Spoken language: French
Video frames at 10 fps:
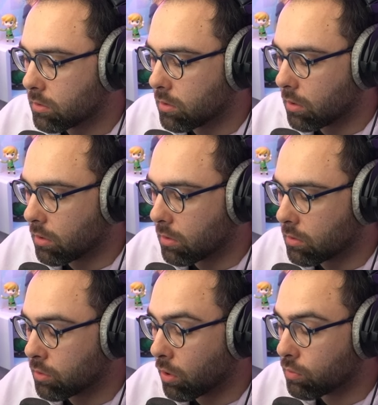Dans...
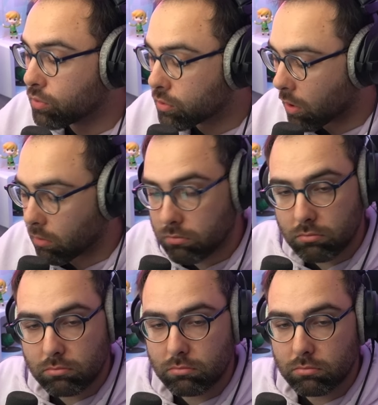le booster.
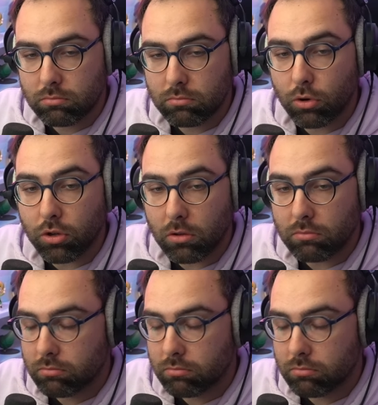Ok.